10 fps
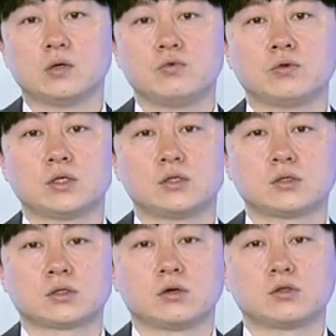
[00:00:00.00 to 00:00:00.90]
2분기
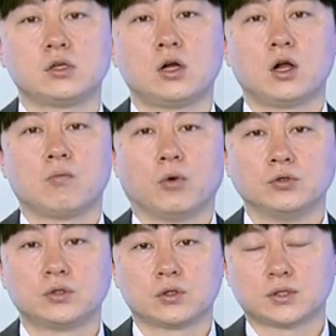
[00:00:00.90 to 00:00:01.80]
실적을
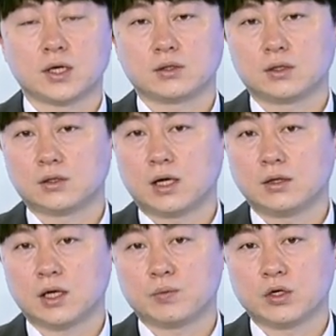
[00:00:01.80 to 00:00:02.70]
먼저 체크를
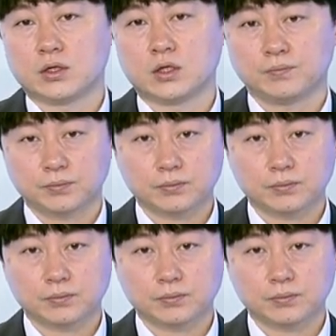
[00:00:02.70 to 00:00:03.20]
한다면은